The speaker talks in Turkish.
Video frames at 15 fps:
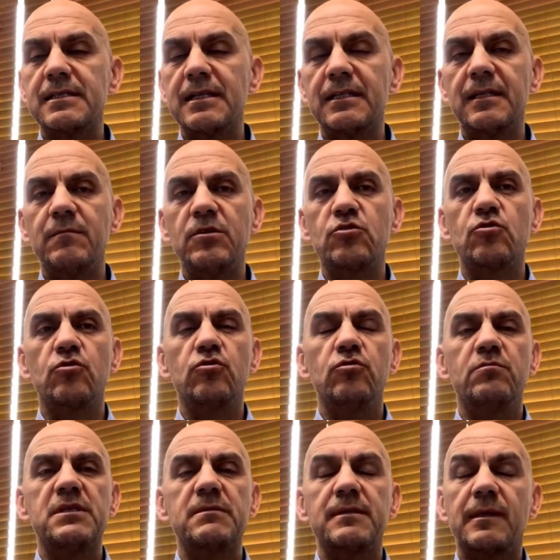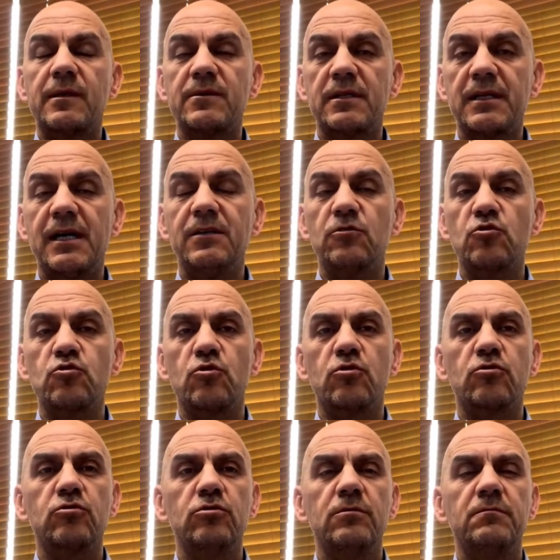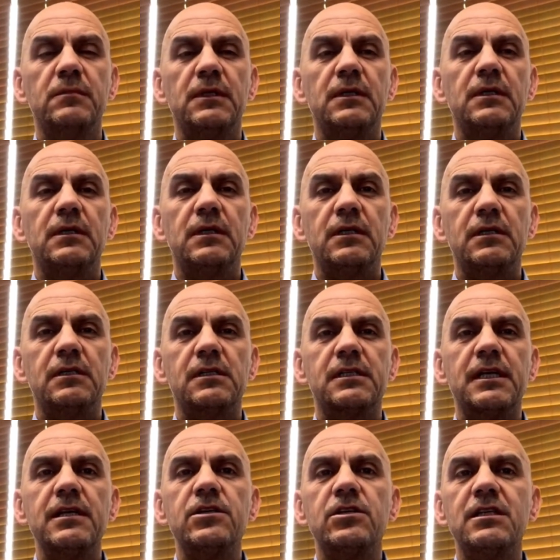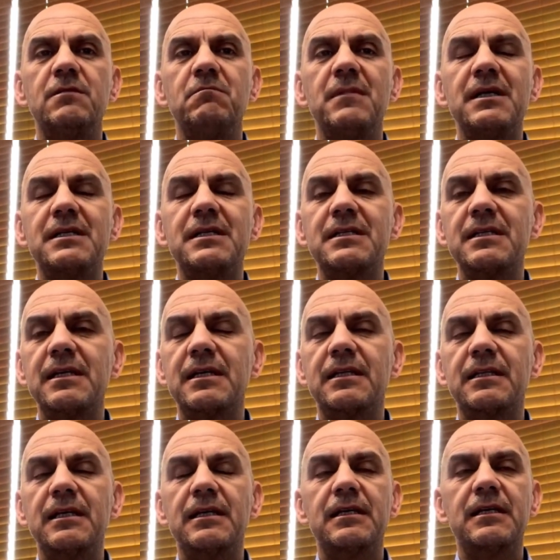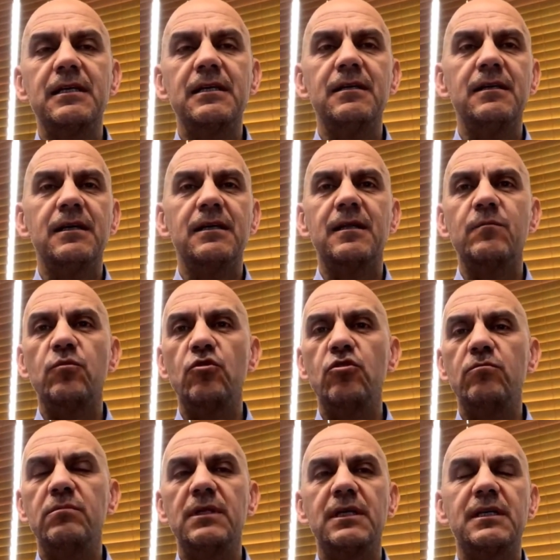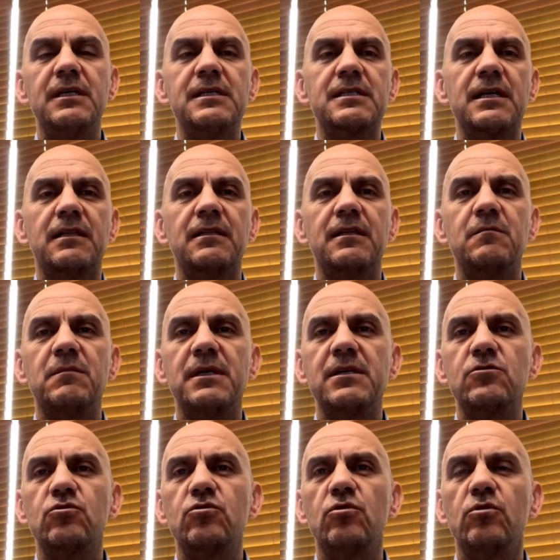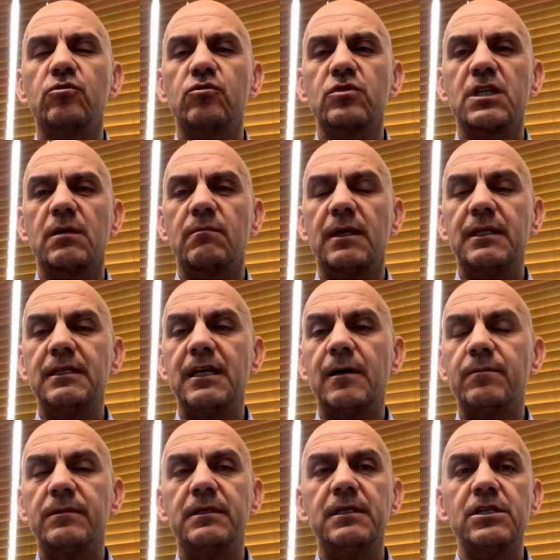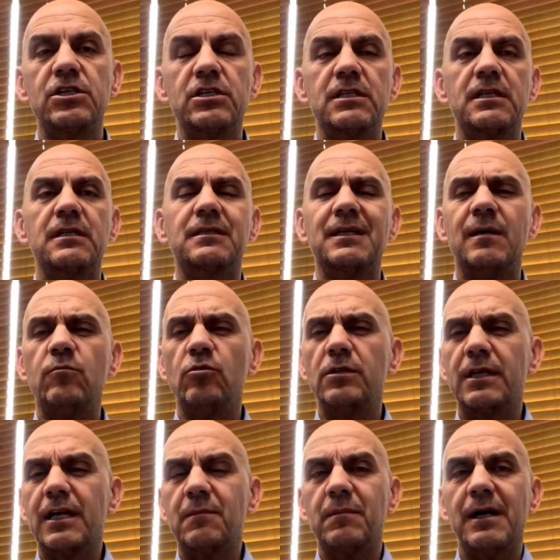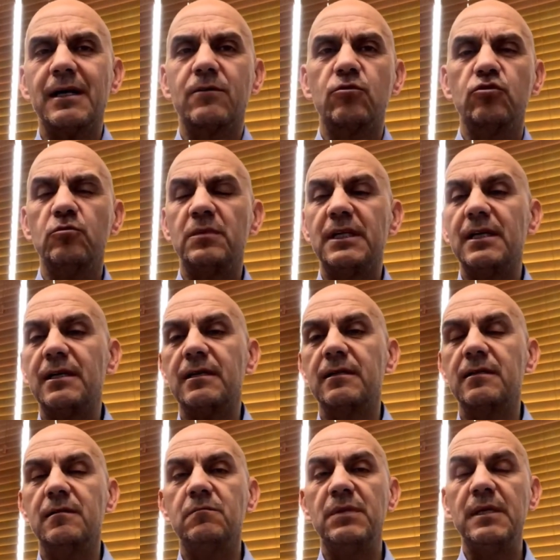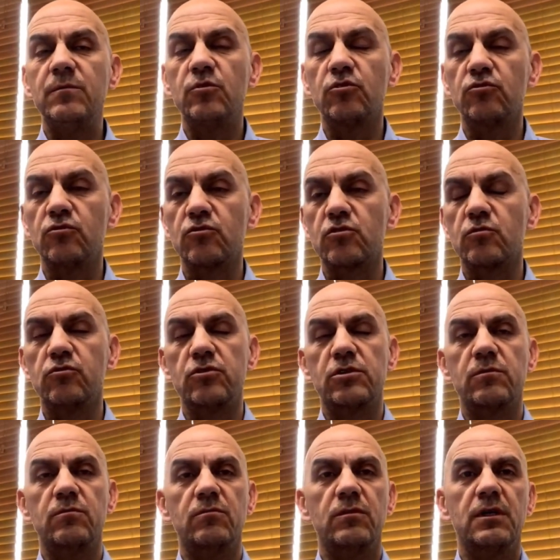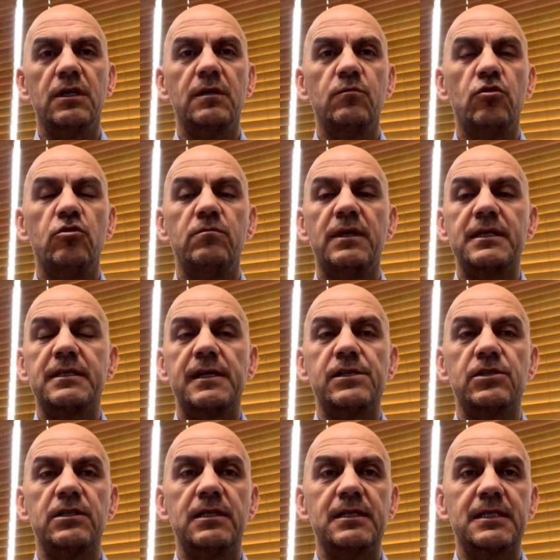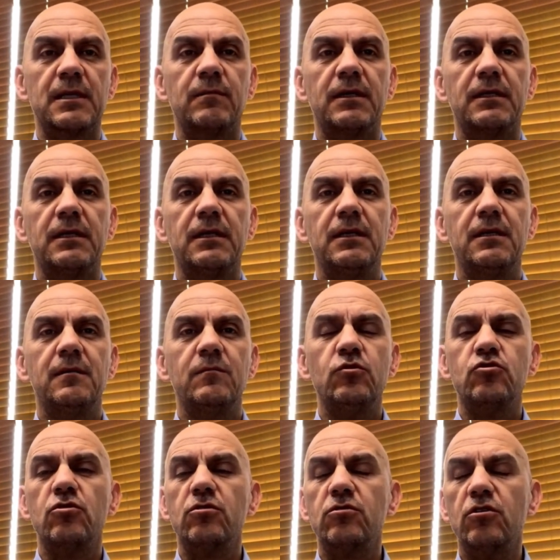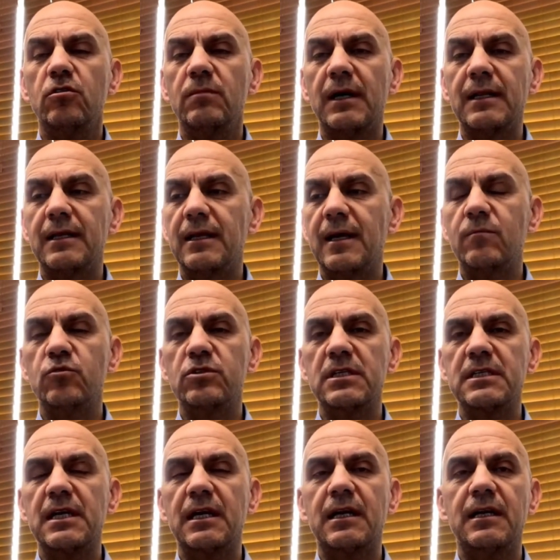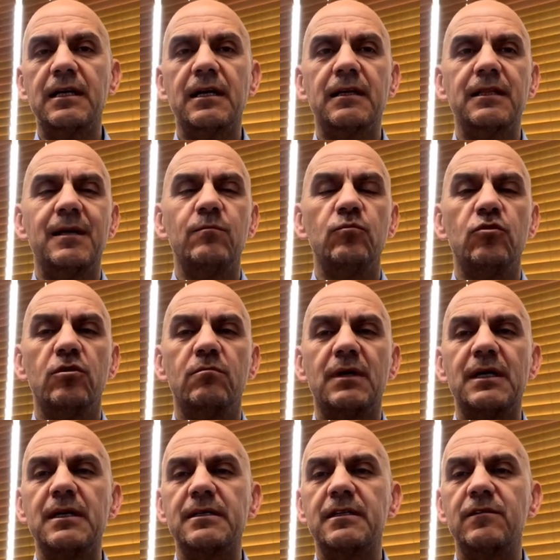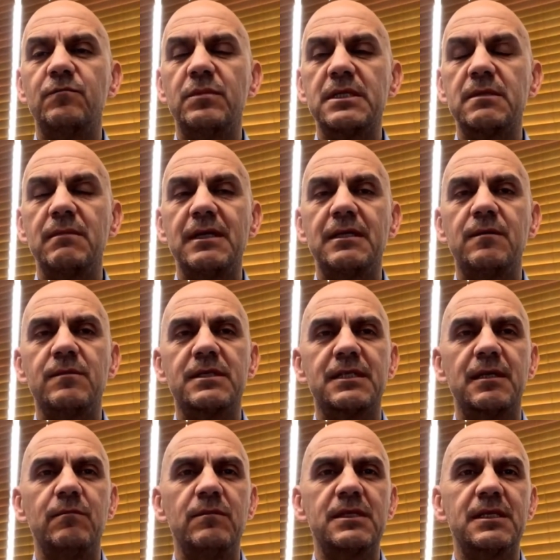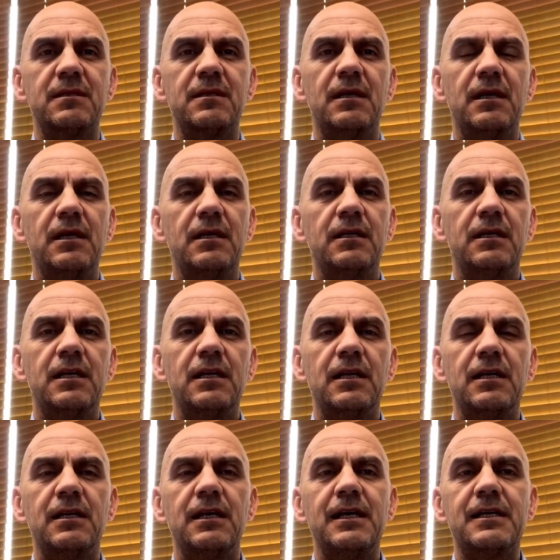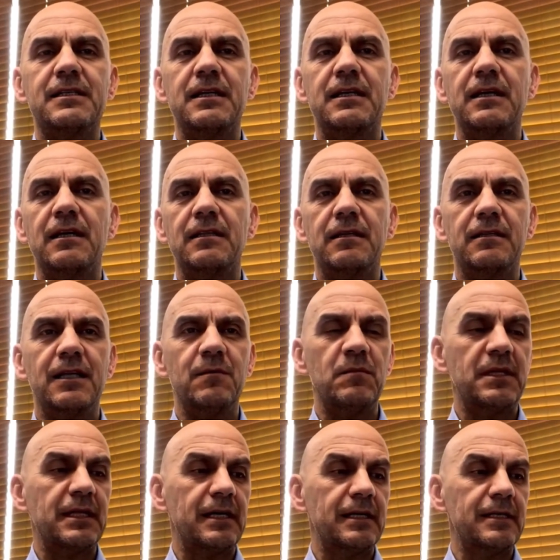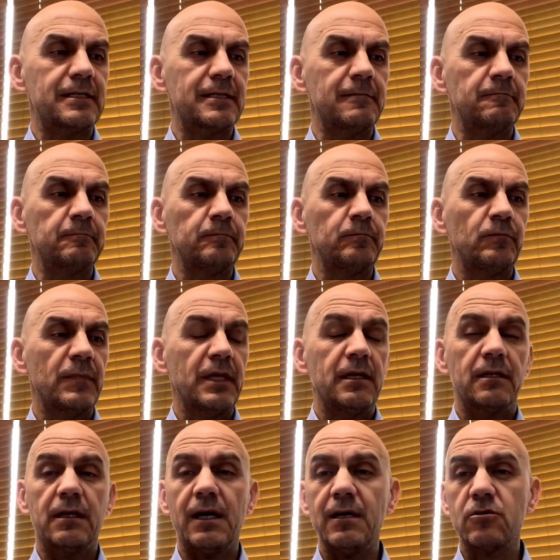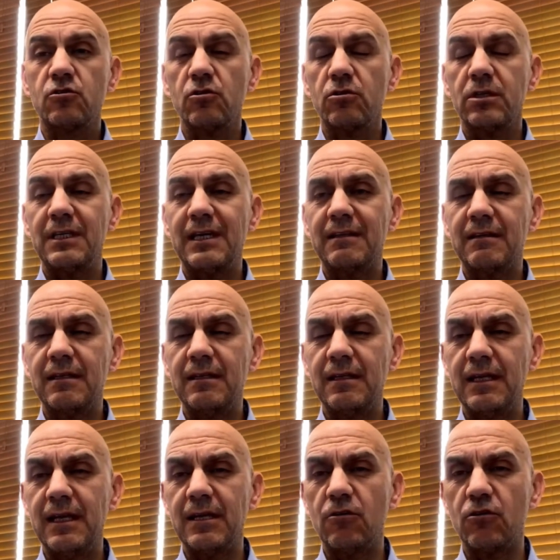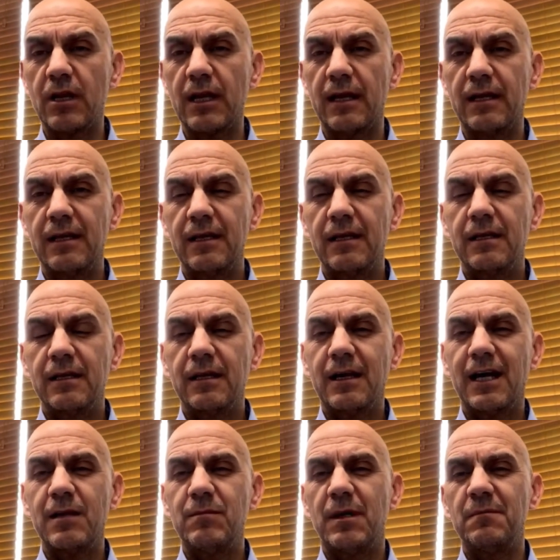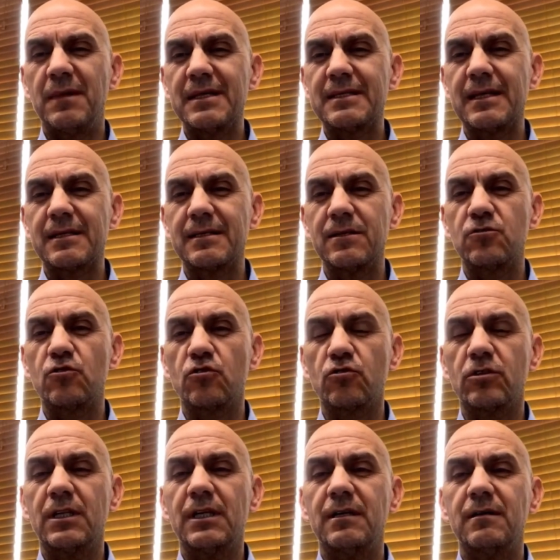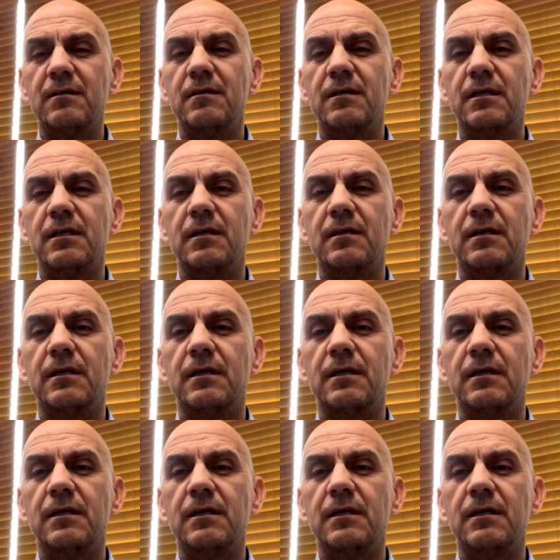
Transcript: sizlerin de birçoğu, bizim zamanımızda daha da zordu. E, seçtiği meslekteki ya da bölümdeki insanların mezun olduğu zaman yaptığı işleri tam olarak belki onu bile bilmiyordunuz bu iş, e, bölümleri seçtiğiniz zaman. Bu çok normal. Yani bu sizden kaynaklanmıyor. Maalesef bizim eğitim sistemimizin gene eksik yanlarından bir tanesi daha çok yetkinliğe göre galiba meslek seçiyoruz. O da e,